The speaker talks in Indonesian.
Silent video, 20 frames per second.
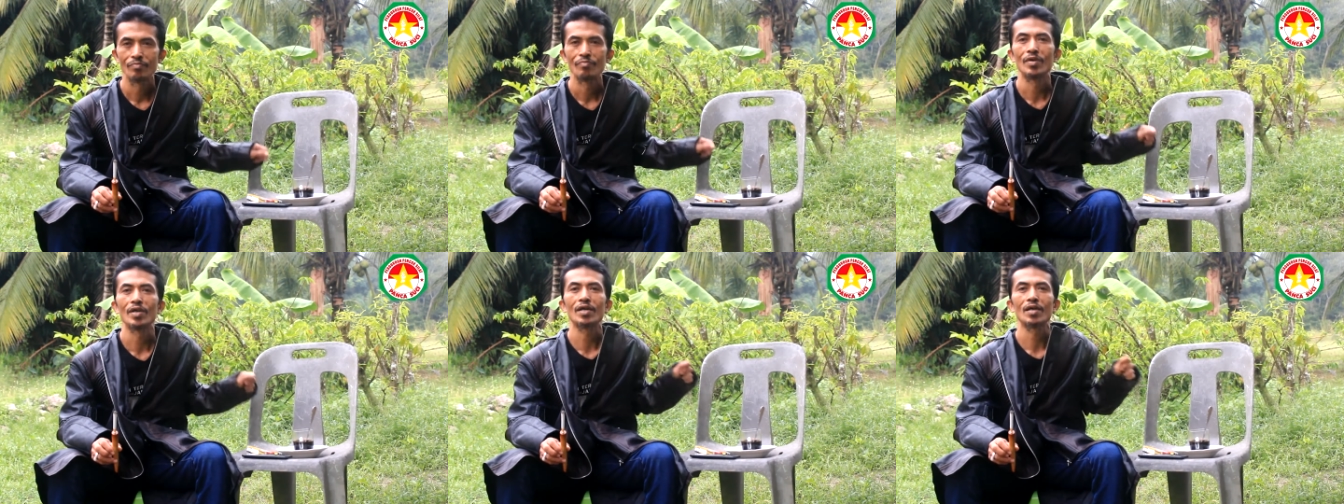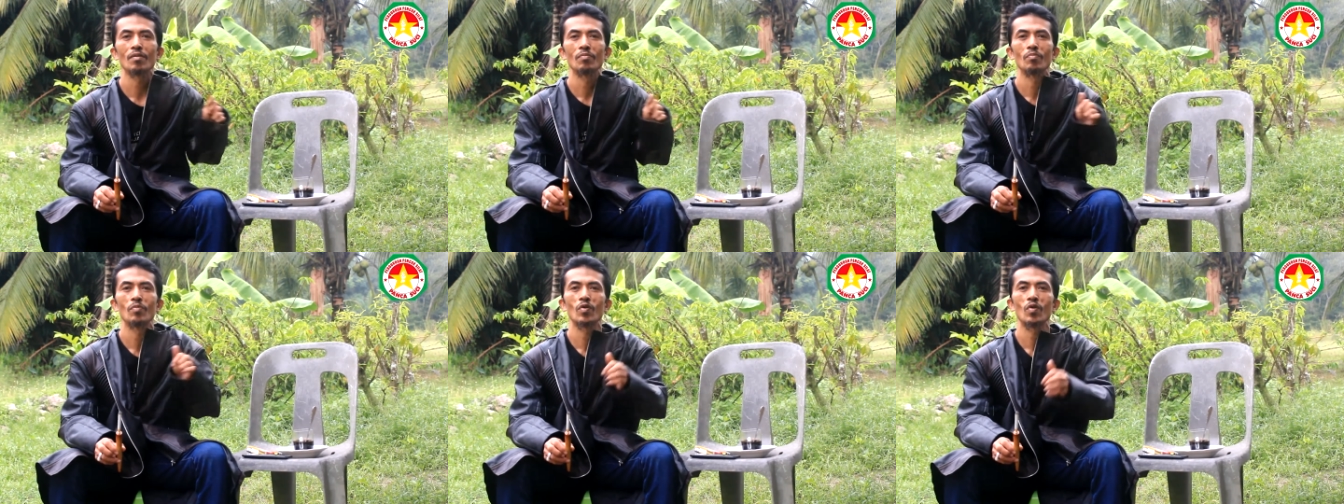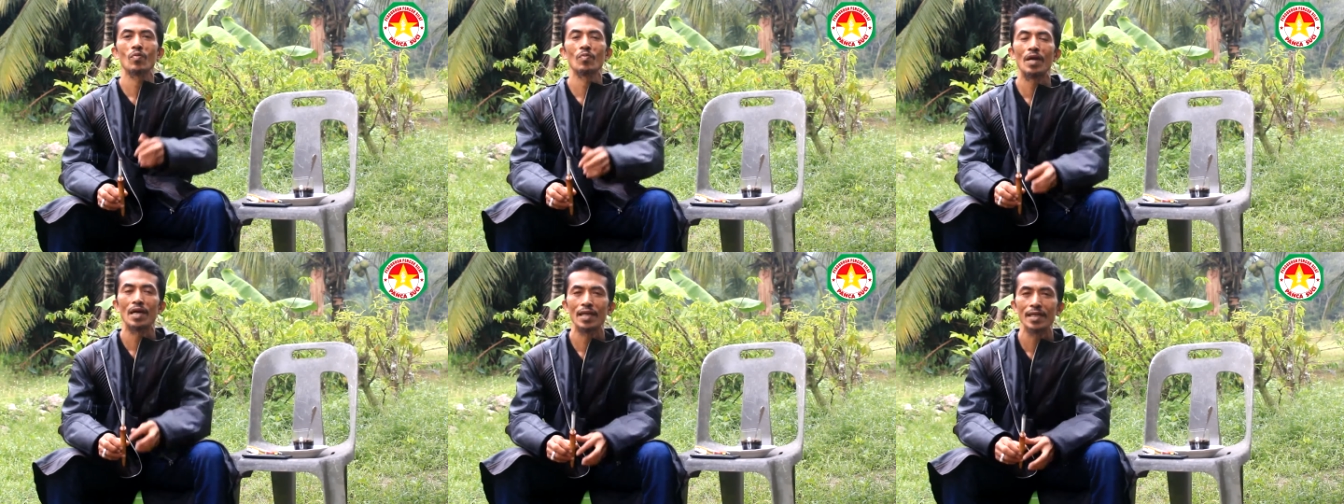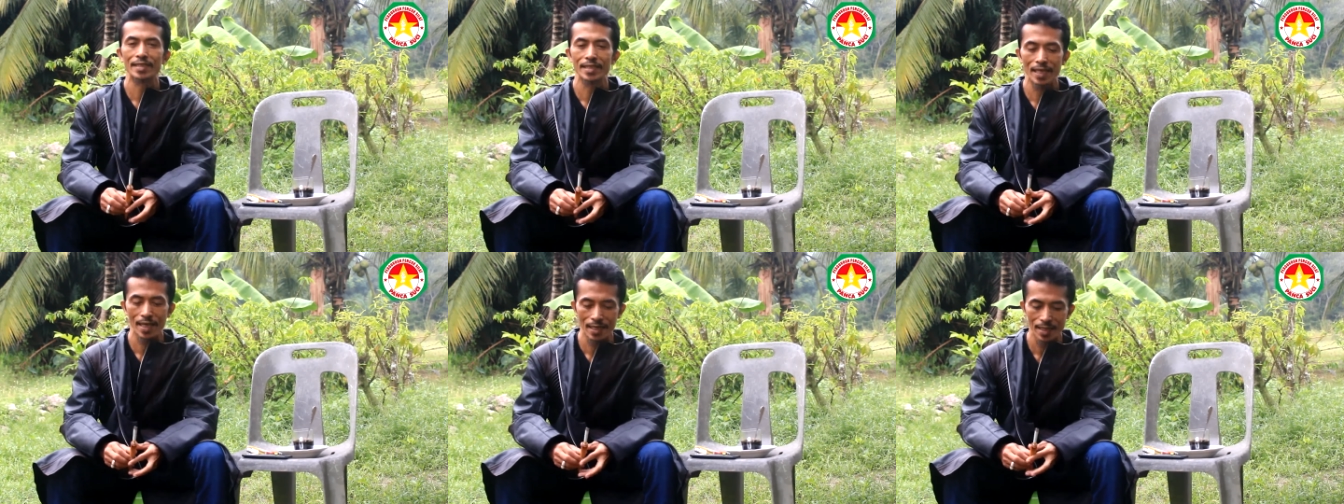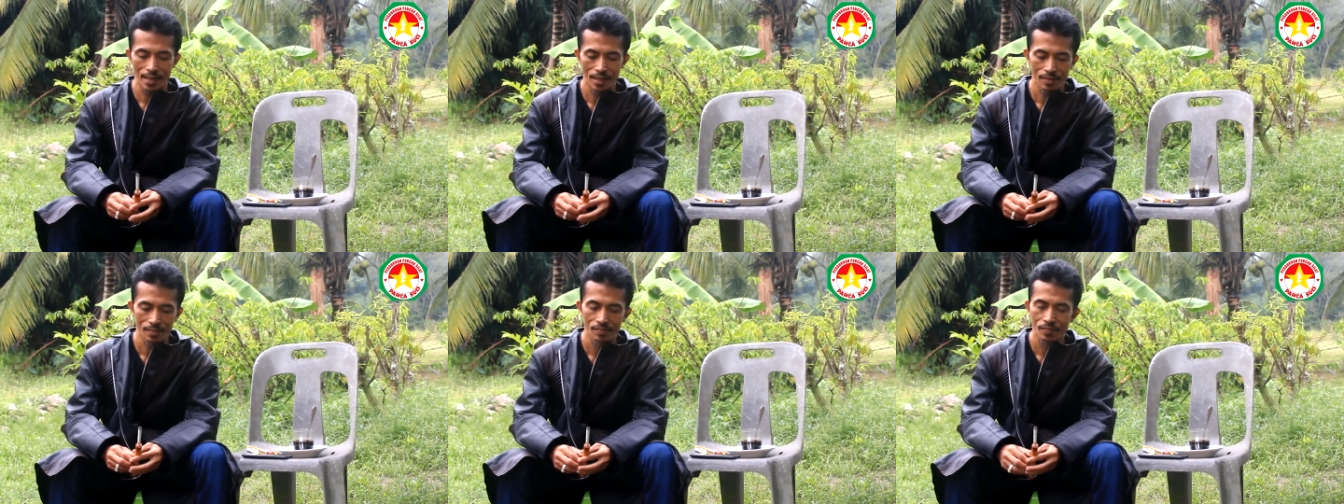maka berubahlah
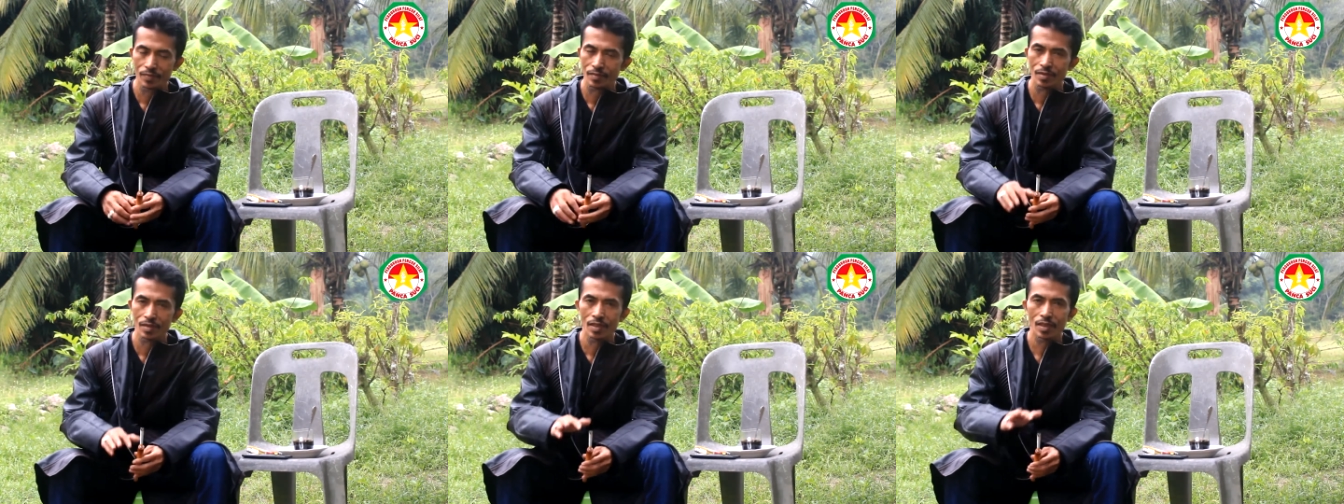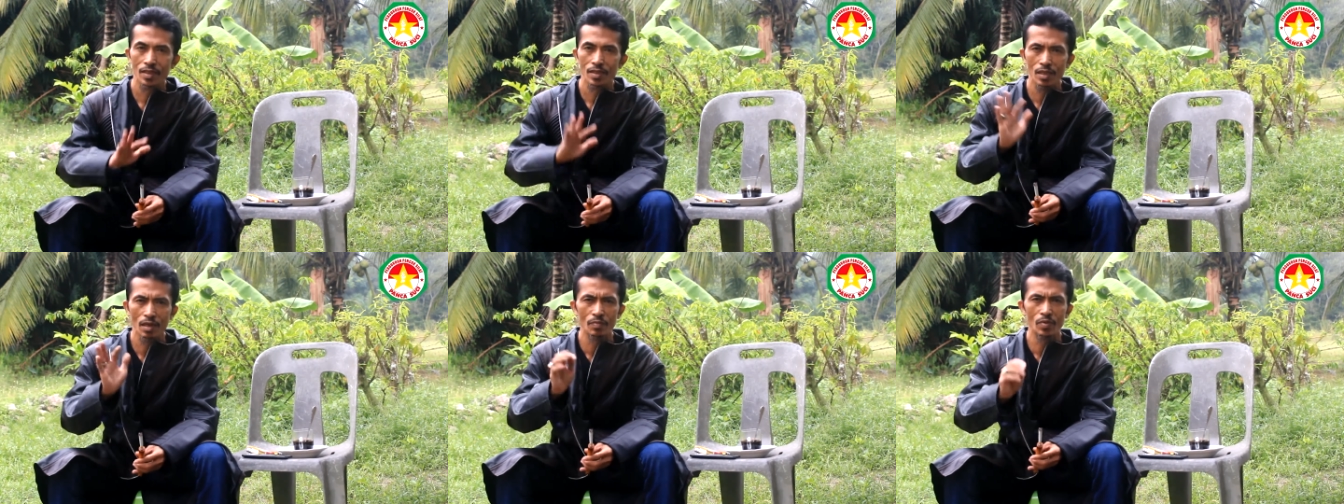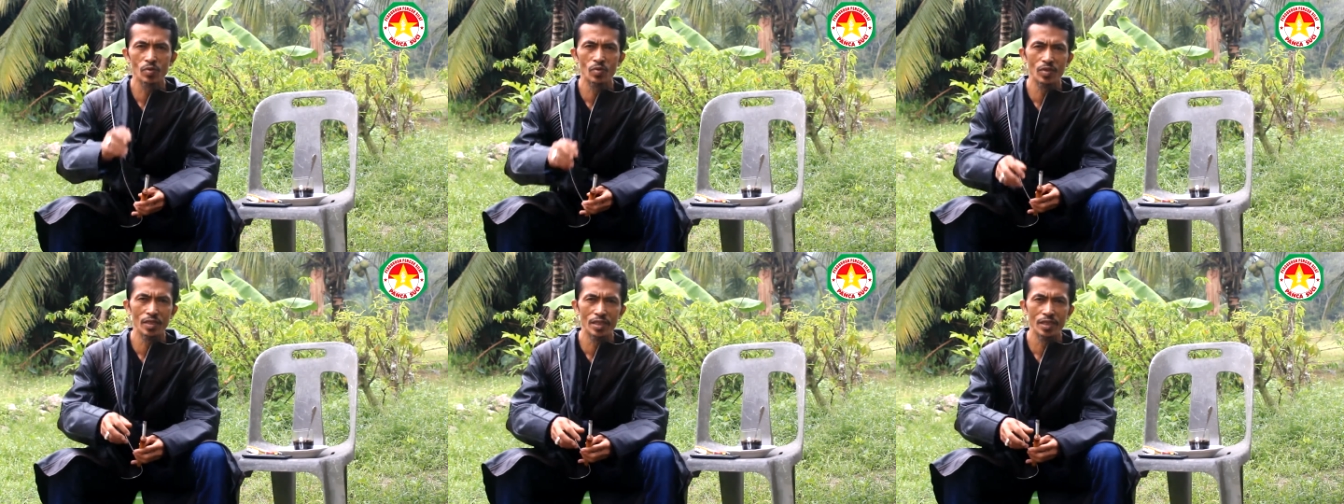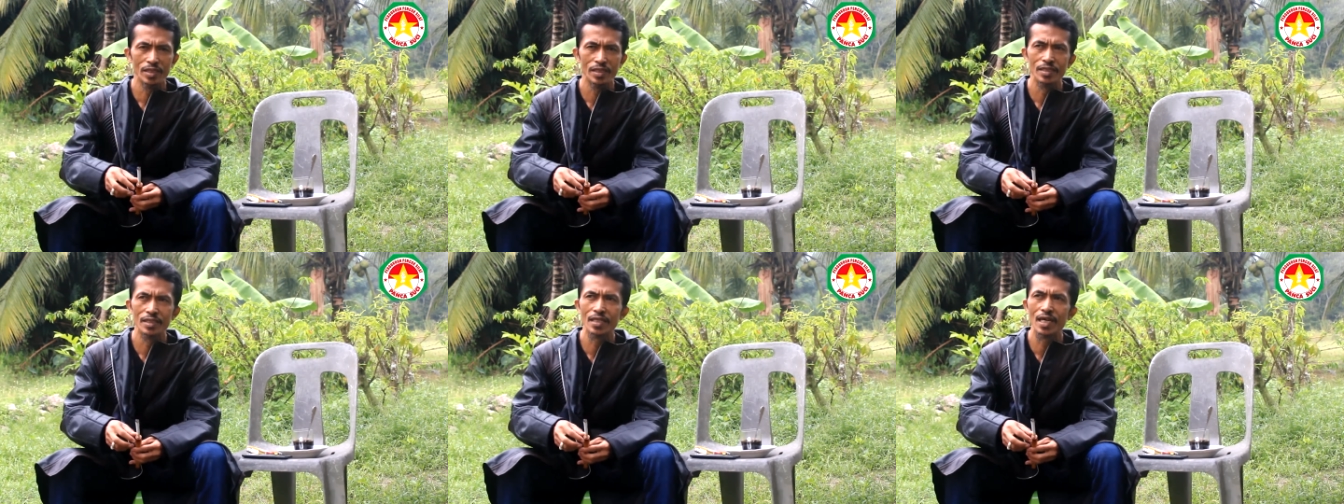sekarang tak peduli